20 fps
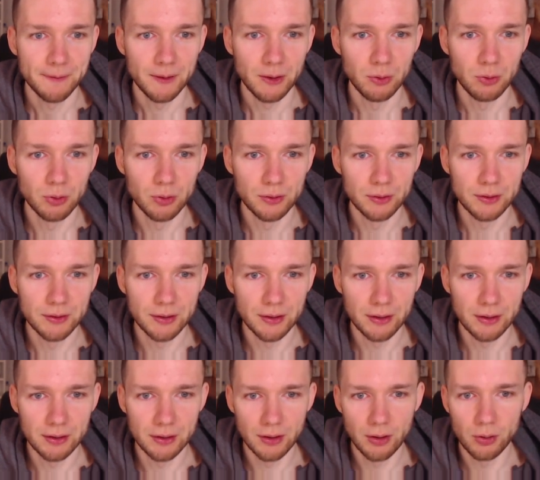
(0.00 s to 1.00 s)
Und
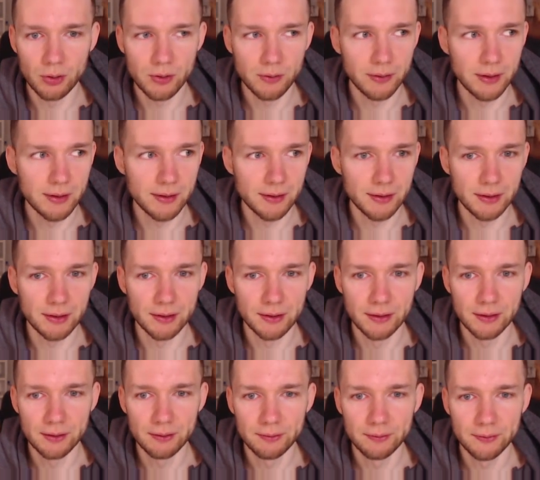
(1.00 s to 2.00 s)
äh, genau sowas hier,
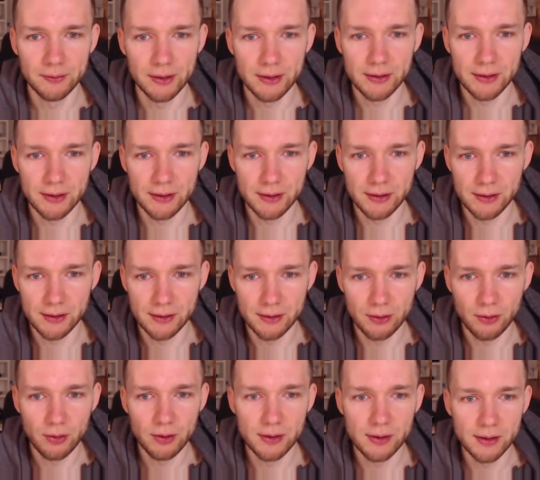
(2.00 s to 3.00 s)
ne? was es
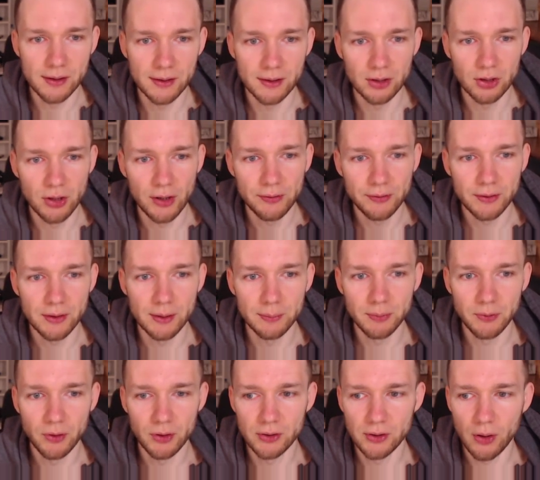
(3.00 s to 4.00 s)
Neues in den Geschäften
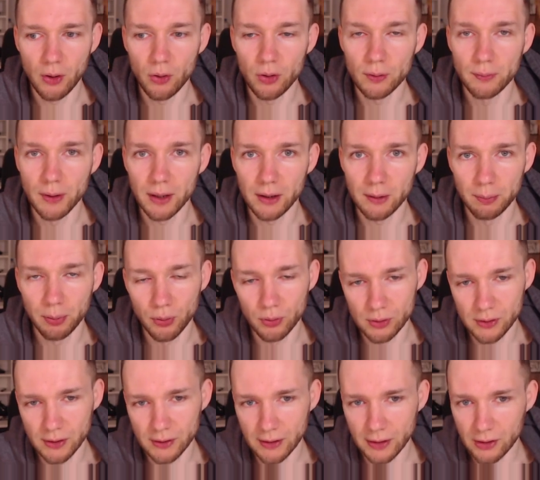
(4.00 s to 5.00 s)
gibt, wird ja auch immer
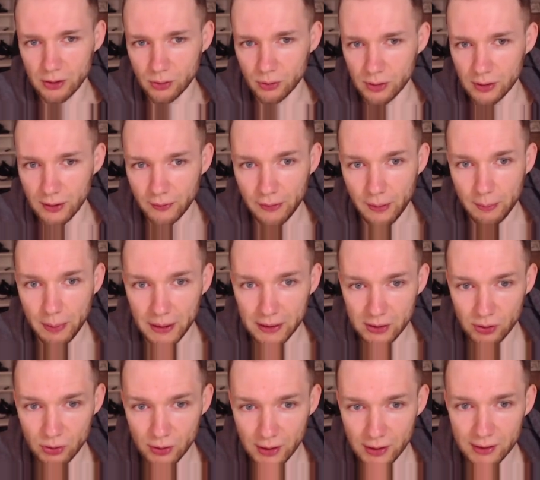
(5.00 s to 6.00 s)
gepostet. Also hier
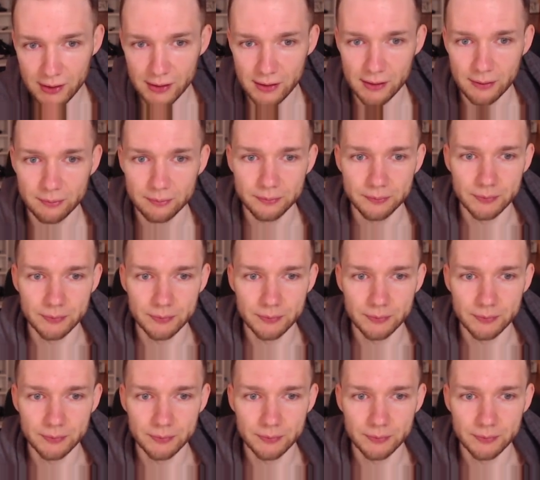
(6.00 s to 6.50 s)
verpasst du nichts.